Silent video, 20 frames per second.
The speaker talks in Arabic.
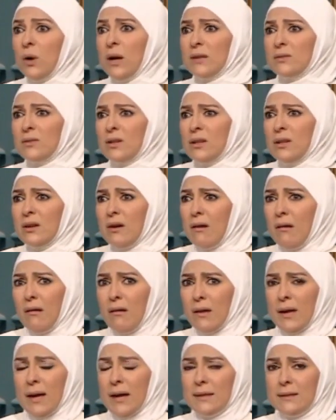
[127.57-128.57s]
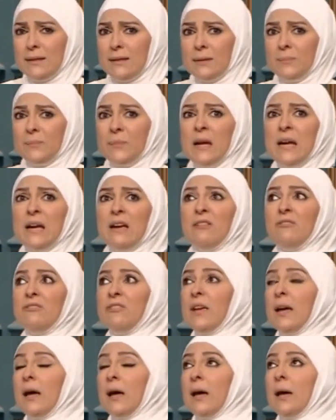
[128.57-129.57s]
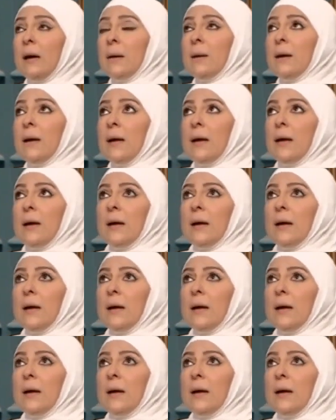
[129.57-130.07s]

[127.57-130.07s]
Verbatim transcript: وهي طريقة يعني فيها